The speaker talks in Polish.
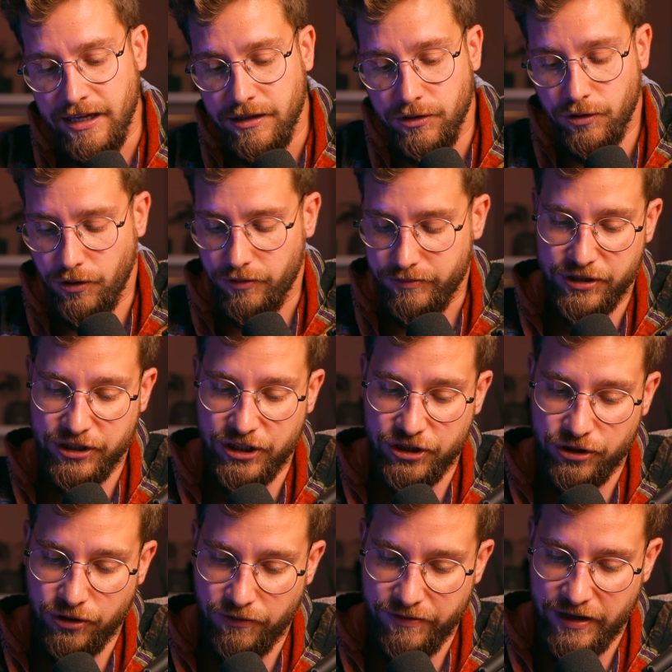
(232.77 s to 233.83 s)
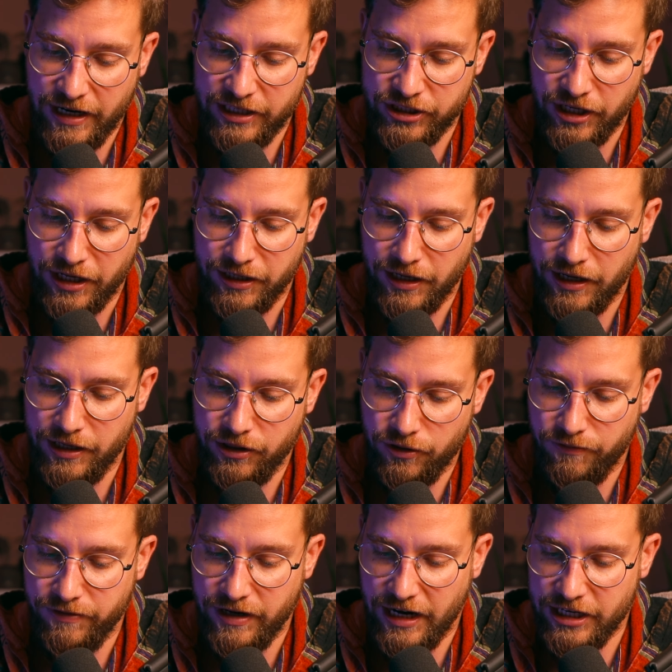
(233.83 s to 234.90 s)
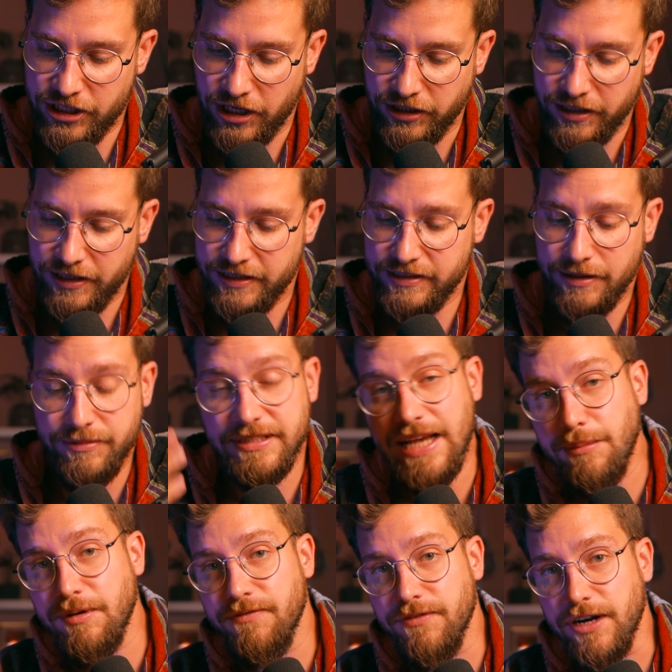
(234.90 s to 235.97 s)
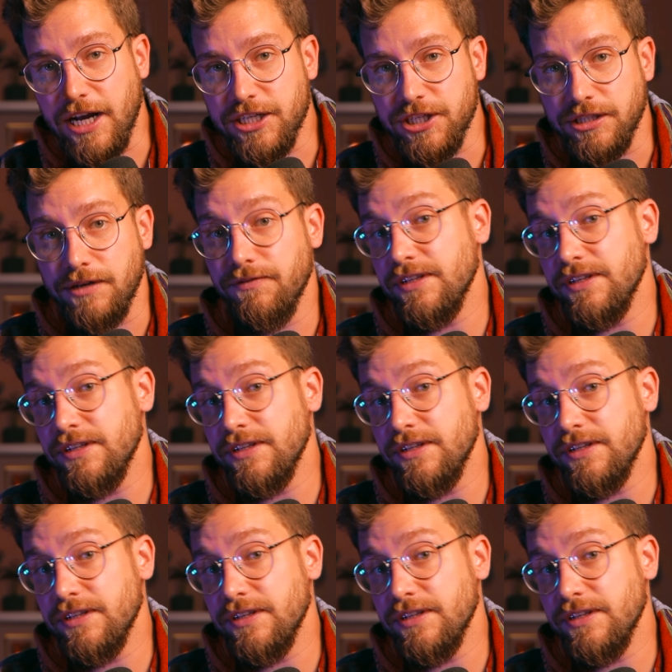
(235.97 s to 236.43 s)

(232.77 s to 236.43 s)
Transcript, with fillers: no przecież to wyrażenie i to wyrażenie jest tym samym wyrażeniem,